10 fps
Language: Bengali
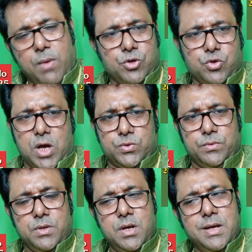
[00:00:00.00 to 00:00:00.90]
বুকিং করে
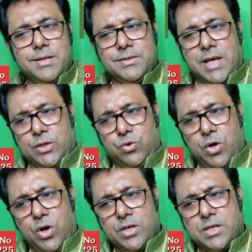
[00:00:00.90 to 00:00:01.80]

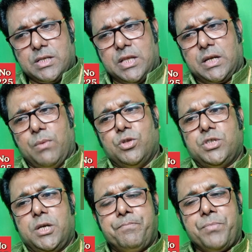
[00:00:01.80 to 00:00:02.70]
কনফার্ম করে অবশ্যই আসুন
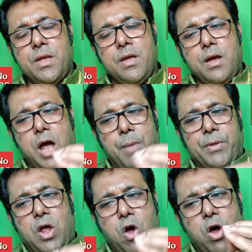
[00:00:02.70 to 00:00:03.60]
যারা দূরে
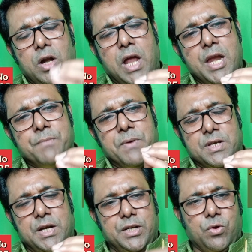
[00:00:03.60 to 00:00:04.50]
রয়েছেন তাদেরকে
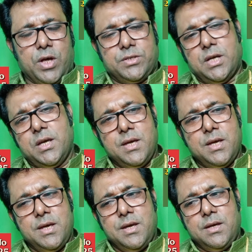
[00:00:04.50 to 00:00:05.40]
বলছি
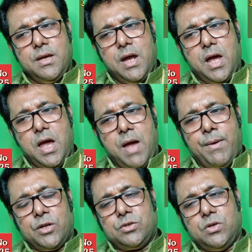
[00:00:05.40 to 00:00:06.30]
আপনারা অনলাইন
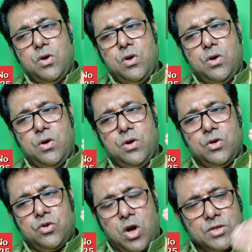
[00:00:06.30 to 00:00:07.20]
ফ্যাসিলিটি রয়েছে
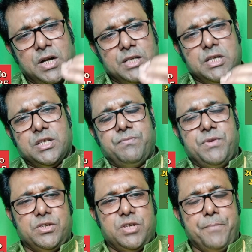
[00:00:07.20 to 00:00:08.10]

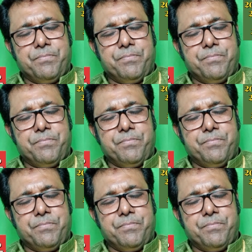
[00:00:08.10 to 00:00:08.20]
আমার